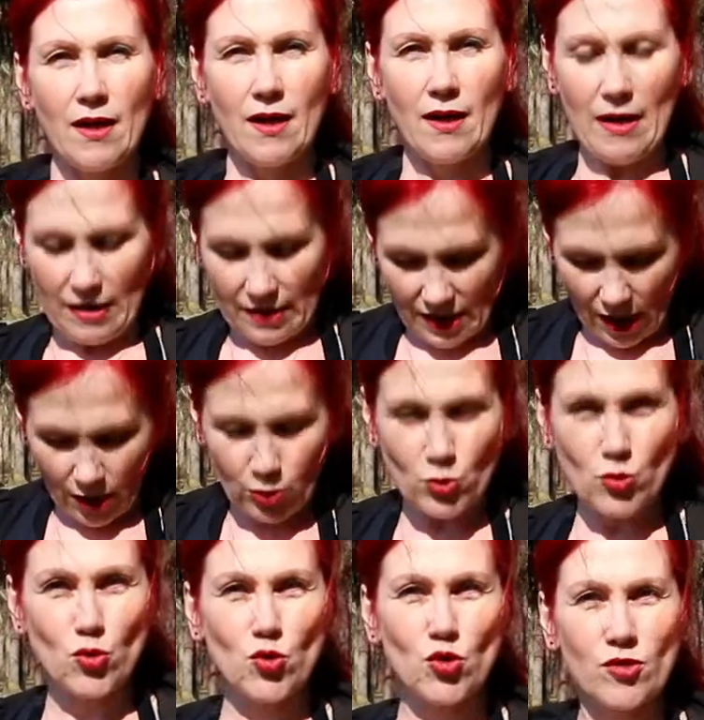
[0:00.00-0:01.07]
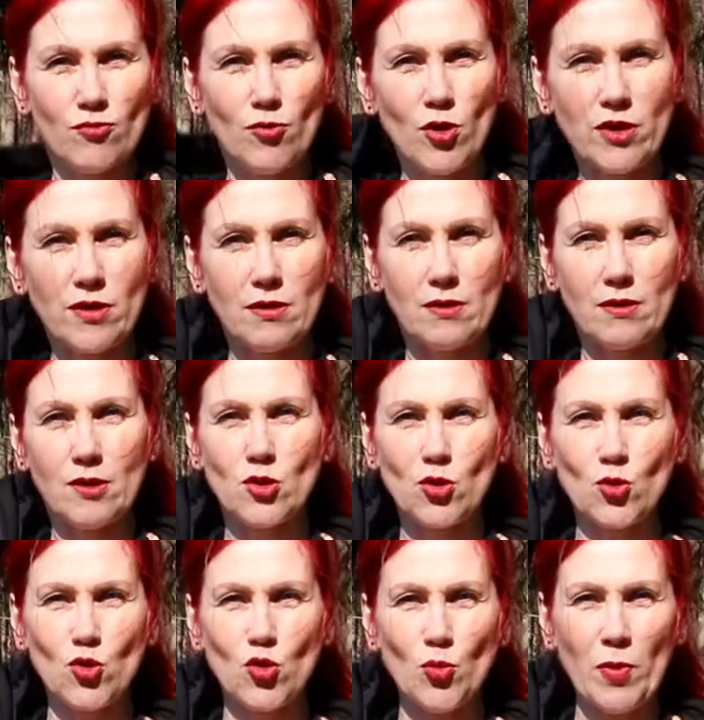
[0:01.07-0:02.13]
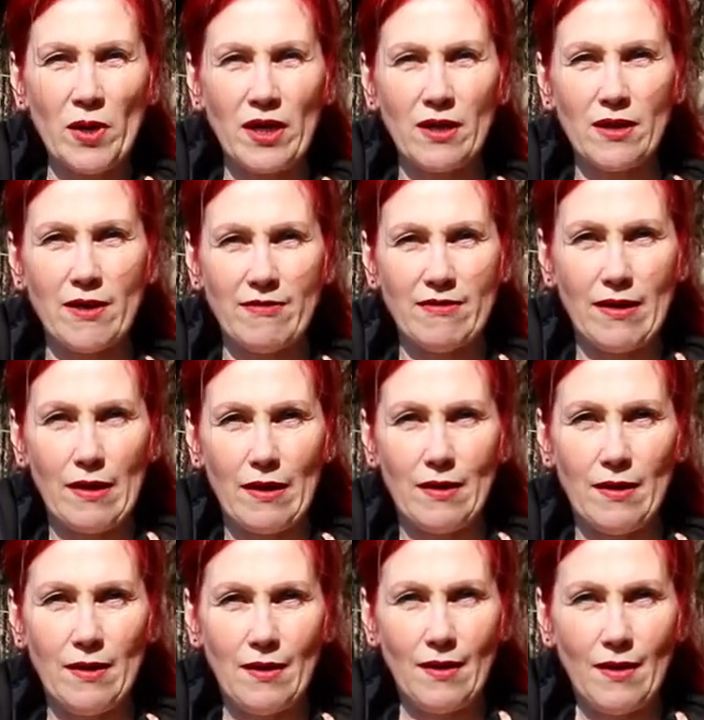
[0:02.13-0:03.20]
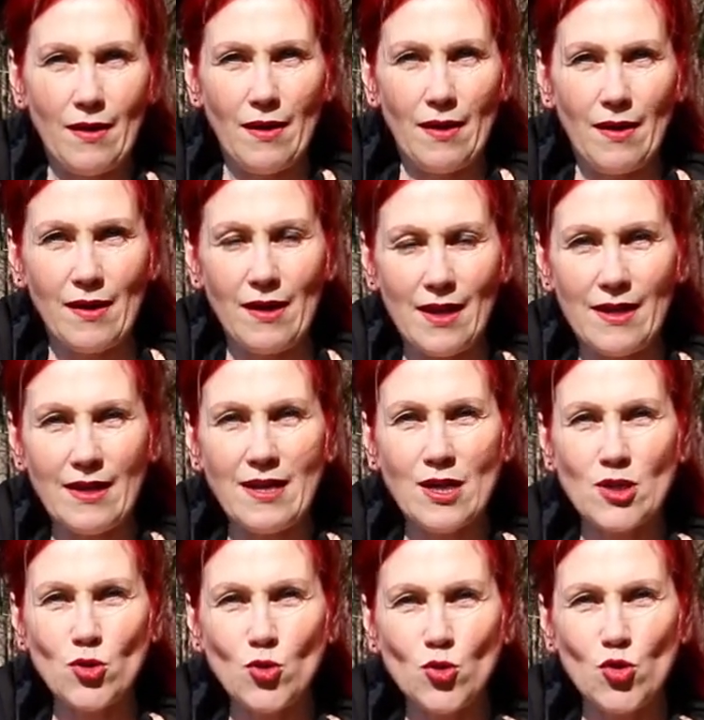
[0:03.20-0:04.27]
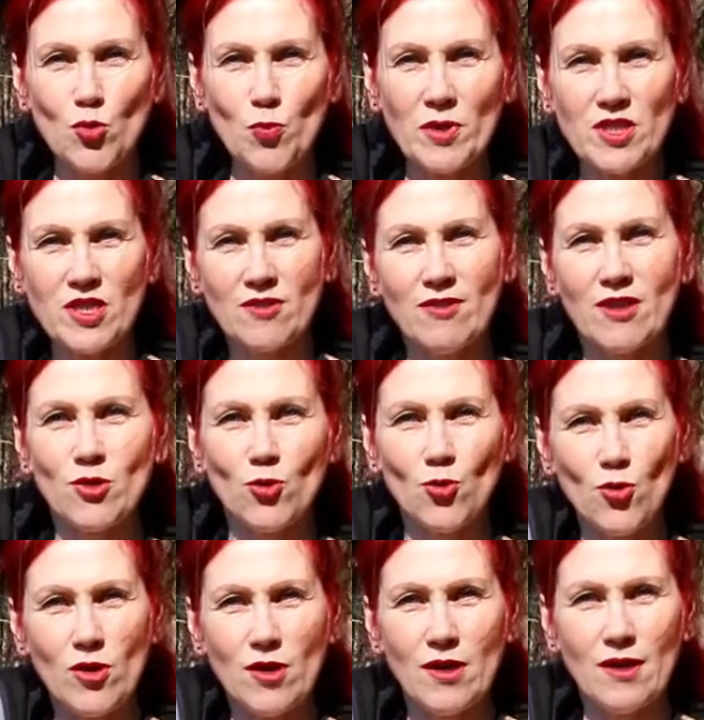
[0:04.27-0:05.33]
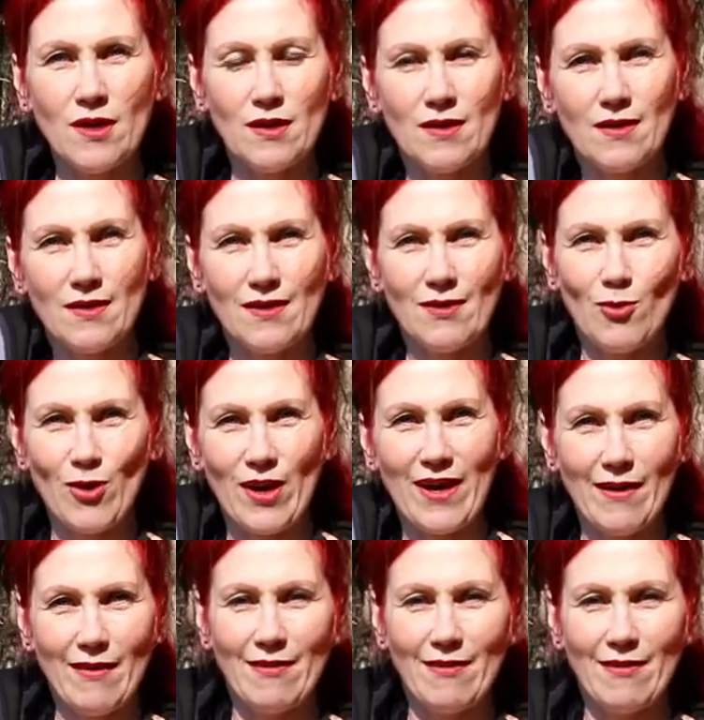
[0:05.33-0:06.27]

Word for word: э, я кручу живот и стучу по голове. Или я стучу по животу, ой,